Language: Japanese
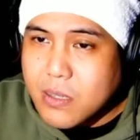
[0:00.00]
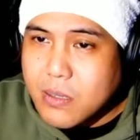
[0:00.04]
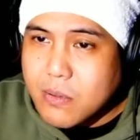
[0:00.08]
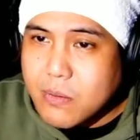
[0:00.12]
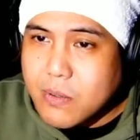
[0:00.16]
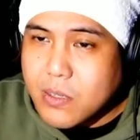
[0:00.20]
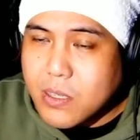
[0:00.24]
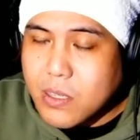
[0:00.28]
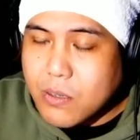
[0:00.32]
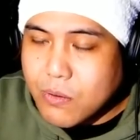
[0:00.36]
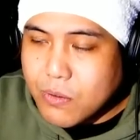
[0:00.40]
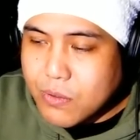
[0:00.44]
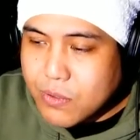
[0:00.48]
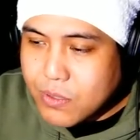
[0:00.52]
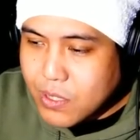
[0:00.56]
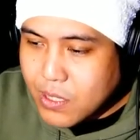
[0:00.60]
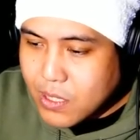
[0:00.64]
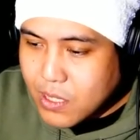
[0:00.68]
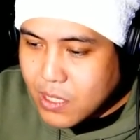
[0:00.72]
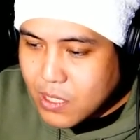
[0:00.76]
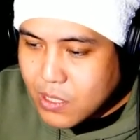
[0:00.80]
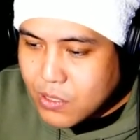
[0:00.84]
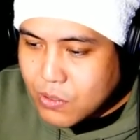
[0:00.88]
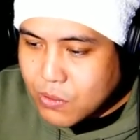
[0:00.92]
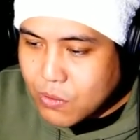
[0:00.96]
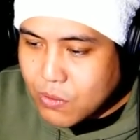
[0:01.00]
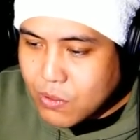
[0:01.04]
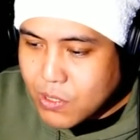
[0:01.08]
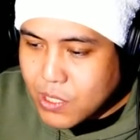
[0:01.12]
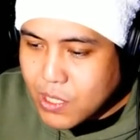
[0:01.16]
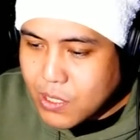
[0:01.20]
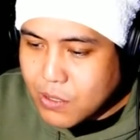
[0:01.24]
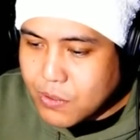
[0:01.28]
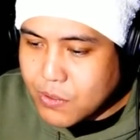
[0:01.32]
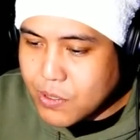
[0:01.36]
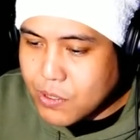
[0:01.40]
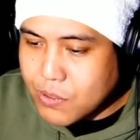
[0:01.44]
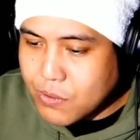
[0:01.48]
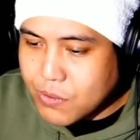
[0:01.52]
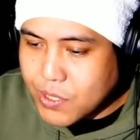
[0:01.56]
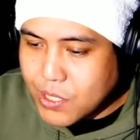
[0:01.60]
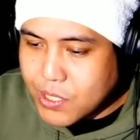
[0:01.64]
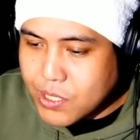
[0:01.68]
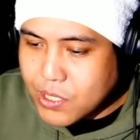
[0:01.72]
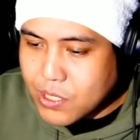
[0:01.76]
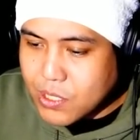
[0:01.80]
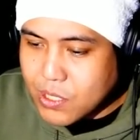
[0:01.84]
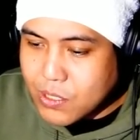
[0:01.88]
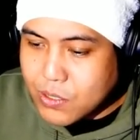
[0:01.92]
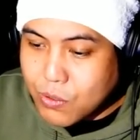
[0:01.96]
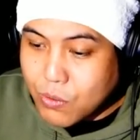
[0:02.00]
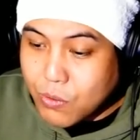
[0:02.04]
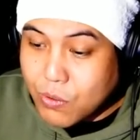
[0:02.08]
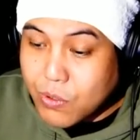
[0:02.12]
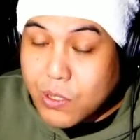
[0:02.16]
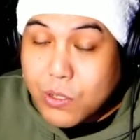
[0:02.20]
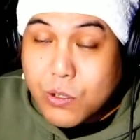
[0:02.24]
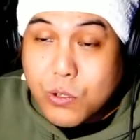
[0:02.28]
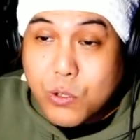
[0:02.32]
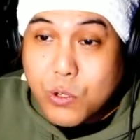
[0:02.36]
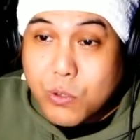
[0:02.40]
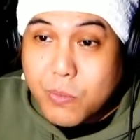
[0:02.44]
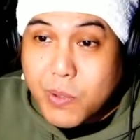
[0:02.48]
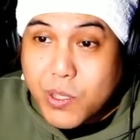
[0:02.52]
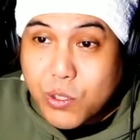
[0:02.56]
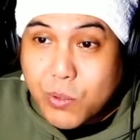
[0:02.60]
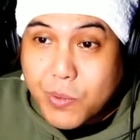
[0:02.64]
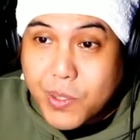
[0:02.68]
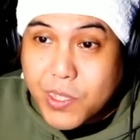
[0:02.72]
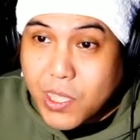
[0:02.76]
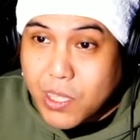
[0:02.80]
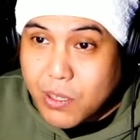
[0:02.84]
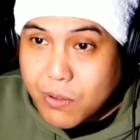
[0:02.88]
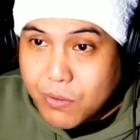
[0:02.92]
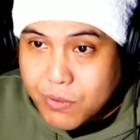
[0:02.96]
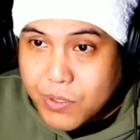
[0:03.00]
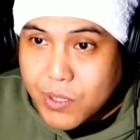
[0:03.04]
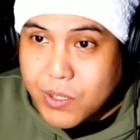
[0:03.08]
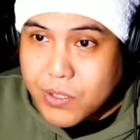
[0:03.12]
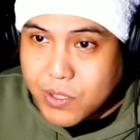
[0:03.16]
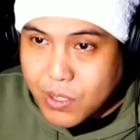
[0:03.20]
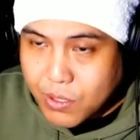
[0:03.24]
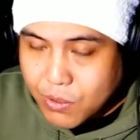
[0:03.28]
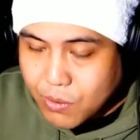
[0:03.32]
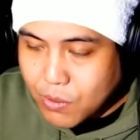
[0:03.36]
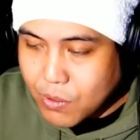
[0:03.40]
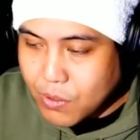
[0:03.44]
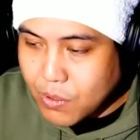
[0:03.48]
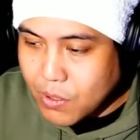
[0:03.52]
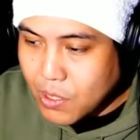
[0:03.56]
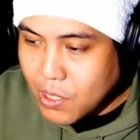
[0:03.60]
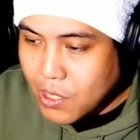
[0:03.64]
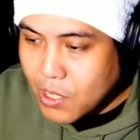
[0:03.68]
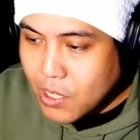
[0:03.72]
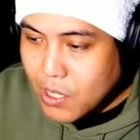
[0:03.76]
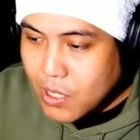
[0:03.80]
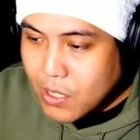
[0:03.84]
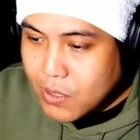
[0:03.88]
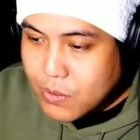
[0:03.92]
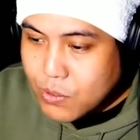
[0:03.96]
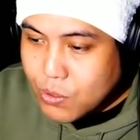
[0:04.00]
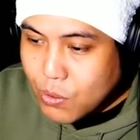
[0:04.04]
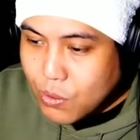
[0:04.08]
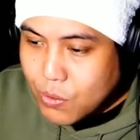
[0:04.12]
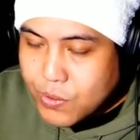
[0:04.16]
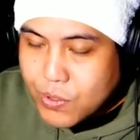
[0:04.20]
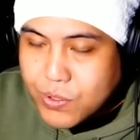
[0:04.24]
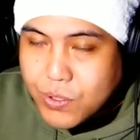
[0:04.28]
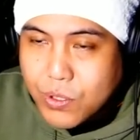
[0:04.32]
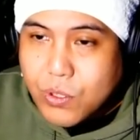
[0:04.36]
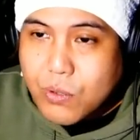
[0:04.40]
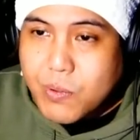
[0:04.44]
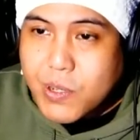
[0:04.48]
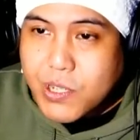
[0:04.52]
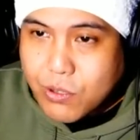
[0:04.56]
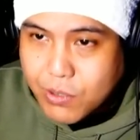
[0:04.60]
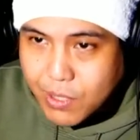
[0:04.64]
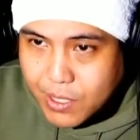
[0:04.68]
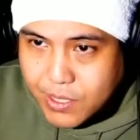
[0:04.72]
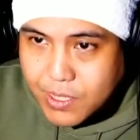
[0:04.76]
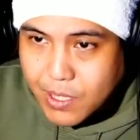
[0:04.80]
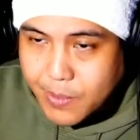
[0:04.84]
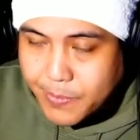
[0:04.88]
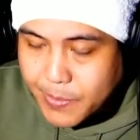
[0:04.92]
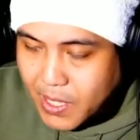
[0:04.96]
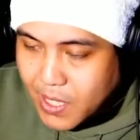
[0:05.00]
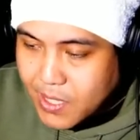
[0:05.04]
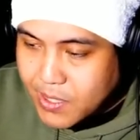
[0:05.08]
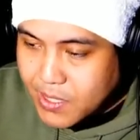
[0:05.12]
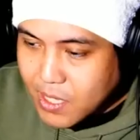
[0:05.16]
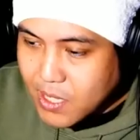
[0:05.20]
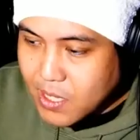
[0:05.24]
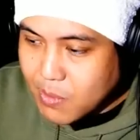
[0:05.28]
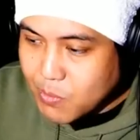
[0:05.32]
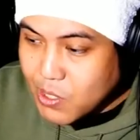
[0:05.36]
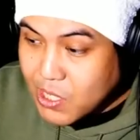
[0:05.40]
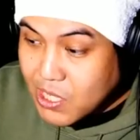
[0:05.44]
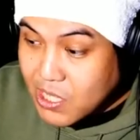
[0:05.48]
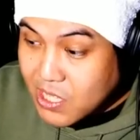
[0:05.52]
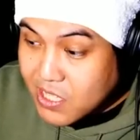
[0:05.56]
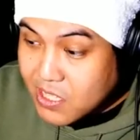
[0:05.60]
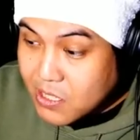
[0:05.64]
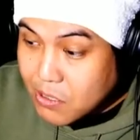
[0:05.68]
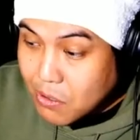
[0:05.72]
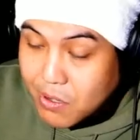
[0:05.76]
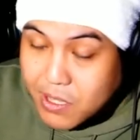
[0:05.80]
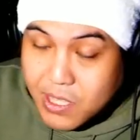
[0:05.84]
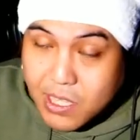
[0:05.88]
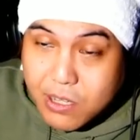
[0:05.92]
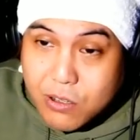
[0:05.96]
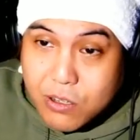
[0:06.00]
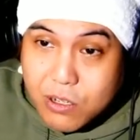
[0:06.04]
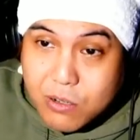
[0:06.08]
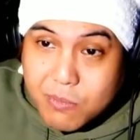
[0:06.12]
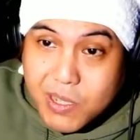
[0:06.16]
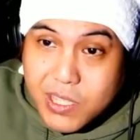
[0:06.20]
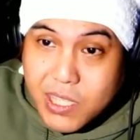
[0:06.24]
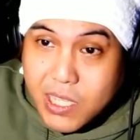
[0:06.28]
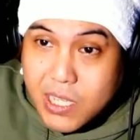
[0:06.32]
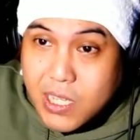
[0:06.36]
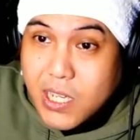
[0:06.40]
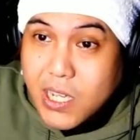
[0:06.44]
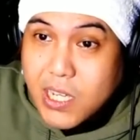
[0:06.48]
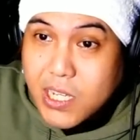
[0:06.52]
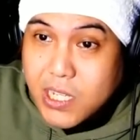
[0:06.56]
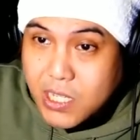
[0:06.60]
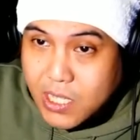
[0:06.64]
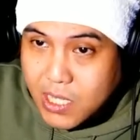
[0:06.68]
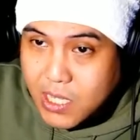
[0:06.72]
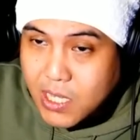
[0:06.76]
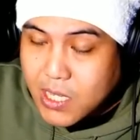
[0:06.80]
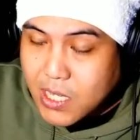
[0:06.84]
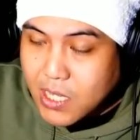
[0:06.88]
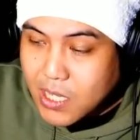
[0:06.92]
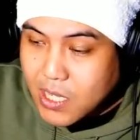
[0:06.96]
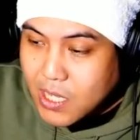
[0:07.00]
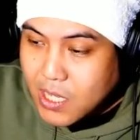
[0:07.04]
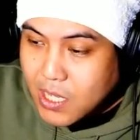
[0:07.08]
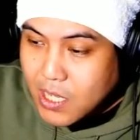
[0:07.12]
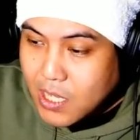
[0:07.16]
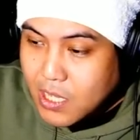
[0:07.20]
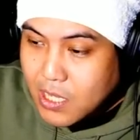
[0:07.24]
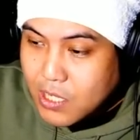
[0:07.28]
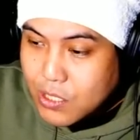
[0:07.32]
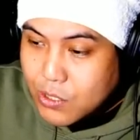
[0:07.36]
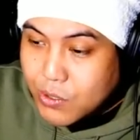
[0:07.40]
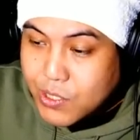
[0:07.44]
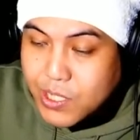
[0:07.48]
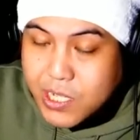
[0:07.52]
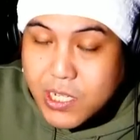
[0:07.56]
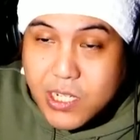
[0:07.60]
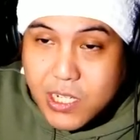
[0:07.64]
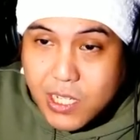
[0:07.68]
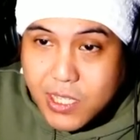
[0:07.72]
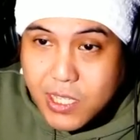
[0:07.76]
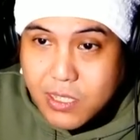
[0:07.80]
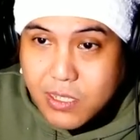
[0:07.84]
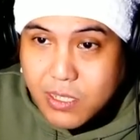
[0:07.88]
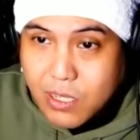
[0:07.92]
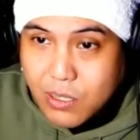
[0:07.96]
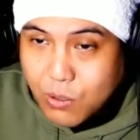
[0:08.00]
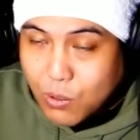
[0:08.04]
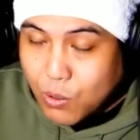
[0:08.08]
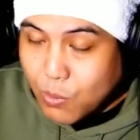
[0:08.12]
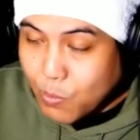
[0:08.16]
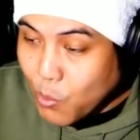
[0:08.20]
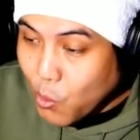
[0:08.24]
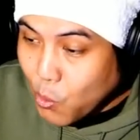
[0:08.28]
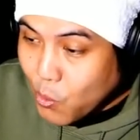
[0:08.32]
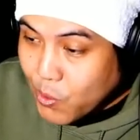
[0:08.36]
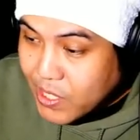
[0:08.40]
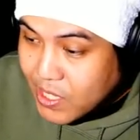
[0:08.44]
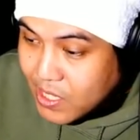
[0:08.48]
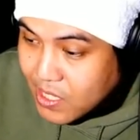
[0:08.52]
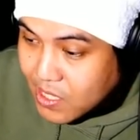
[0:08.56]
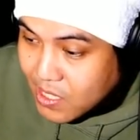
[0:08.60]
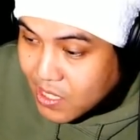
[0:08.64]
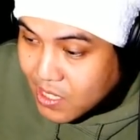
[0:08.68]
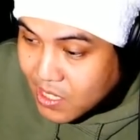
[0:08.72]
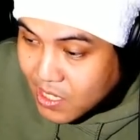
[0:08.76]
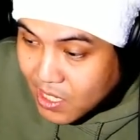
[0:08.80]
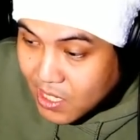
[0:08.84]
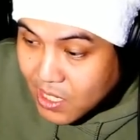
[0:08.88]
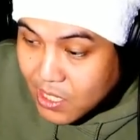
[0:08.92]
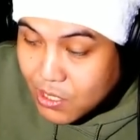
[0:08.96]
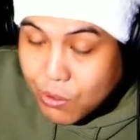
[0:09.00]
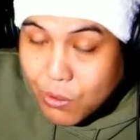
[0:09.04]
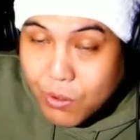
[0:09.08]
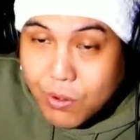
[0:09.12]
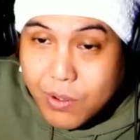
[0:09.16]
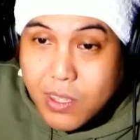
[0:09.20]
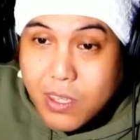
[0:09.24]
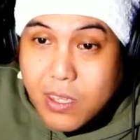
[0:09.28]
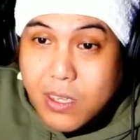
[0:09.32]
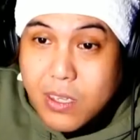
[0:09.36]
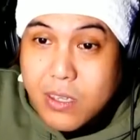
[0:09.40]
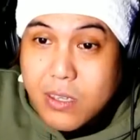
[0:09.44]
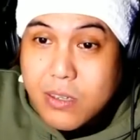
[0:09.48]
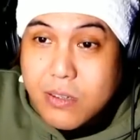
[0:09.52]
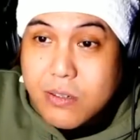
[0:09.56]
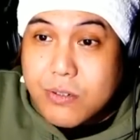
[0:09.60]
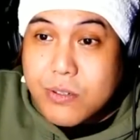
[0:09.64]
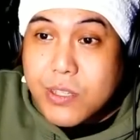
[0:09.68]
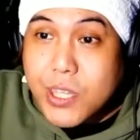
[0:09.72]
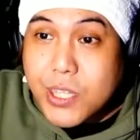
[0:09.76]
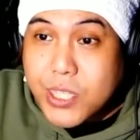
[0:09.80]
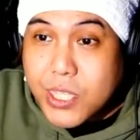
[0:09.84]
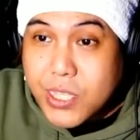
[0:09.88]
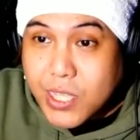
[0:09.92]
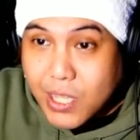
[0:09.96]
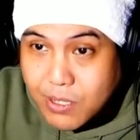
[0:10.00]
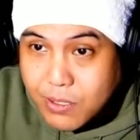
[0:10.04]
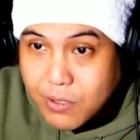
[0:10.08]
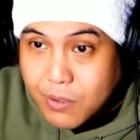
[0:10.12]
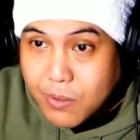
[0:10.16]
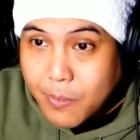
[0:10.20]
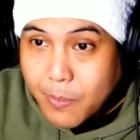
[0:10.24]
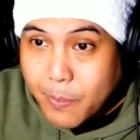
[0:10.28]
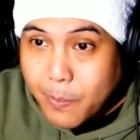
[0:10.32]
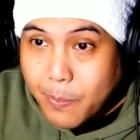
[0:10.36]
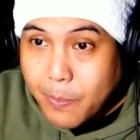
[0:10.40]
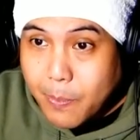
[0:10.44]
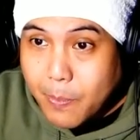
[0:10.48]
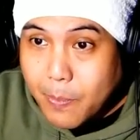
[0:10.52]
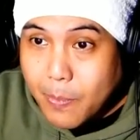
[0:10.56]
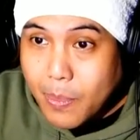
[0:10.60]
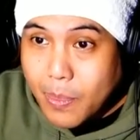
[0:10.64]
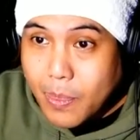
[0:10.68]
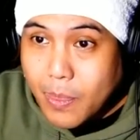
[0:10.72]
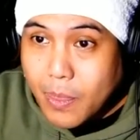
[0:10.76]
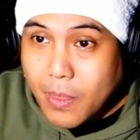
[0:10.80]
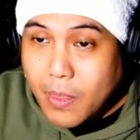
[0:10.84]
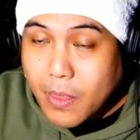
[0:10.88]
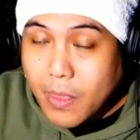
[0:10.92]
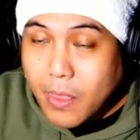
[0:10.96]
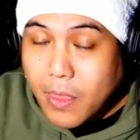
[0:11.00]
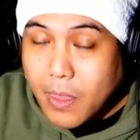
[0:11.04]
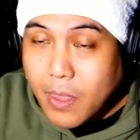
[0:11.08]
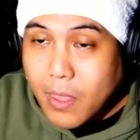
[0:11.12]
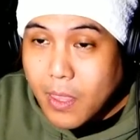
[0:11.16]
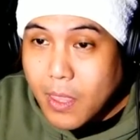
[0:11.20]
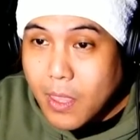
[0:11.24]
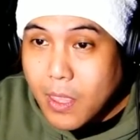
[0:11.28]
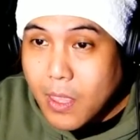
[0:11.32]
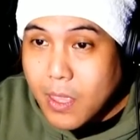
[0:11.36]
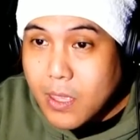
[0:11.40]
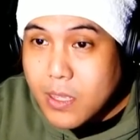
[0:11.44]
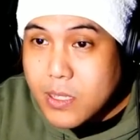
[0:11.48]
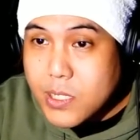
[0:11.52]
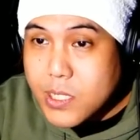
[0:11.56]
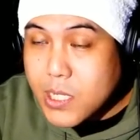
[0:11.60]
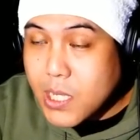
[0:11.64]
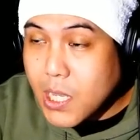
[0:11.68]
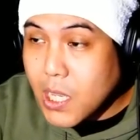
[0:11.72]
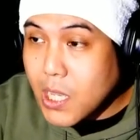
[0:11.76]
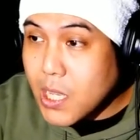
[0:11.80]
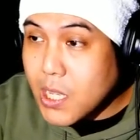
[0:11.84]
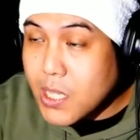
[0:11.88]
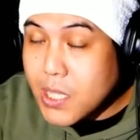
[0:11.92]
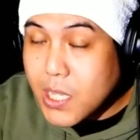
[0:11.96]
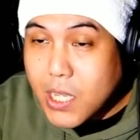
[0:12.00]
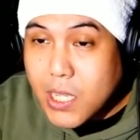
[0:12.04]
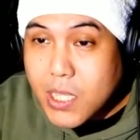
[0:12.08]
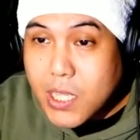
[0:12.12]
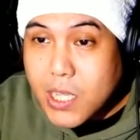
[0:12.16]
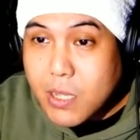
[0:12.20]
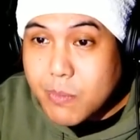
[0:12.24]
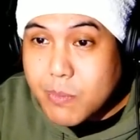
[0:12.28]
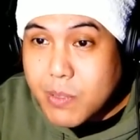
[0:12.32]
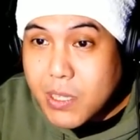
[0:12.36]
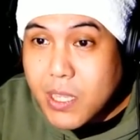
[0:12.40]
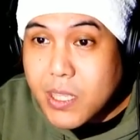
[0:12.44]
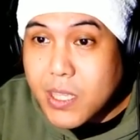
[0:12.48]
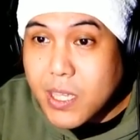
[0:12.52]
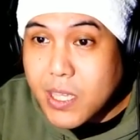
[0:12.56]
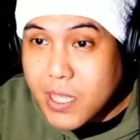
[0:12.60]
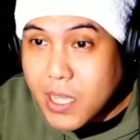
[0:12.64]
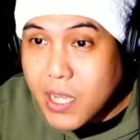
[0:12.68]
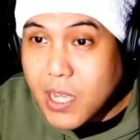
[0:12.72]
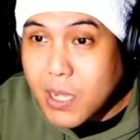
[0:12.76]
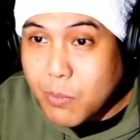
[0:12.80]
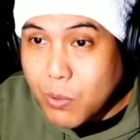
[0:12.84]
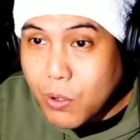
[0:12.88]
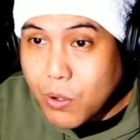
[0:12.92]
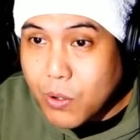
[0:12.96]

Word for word: 基本的にそこに行く人たちってそこに車止めていくんですけど、ちょうどその場所だった。なんでもう急いで車展開して、初心者ですけどもう一気に峠下ってたんですよ。視界がなかなか見えない中も。